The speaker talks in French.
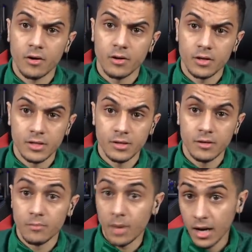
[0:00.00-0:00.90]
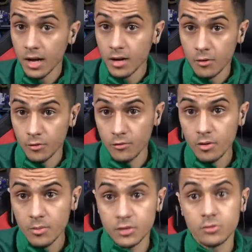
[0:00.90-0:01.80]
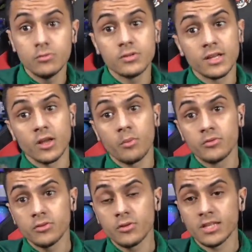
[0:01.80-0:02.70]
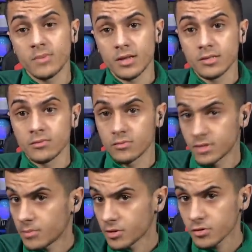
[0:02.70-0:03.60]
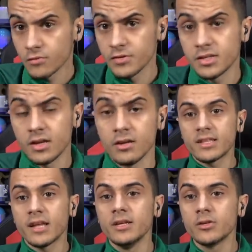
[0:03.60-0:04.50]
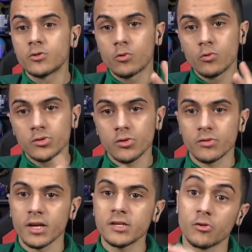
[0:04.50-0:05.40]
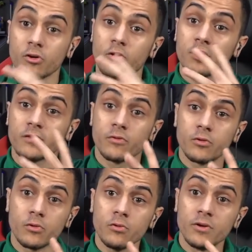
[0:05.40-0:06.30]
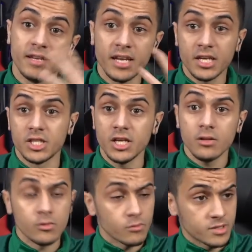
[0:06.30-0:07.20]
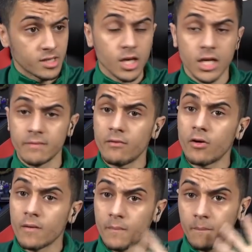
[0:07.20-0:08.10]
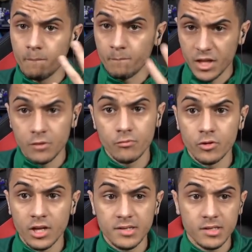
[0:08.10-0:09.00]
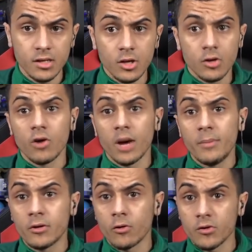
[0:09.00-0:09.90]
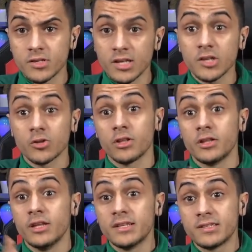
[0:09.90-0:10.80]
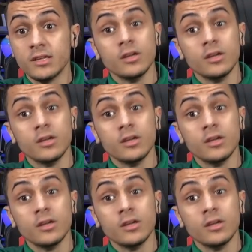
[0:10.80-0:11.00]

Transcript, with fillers: et, euh, bah là, là, en novembre, et du coup, ça a été repoussé au 15 mars. Donc ça, maintenant, c'est officiel. Et se concentrer sur Grand Theft Auto Next Gen, donc c'est-à-dire qu'il va avoir des nouveaux DLC. On rappelle que Rockstar sort des DLC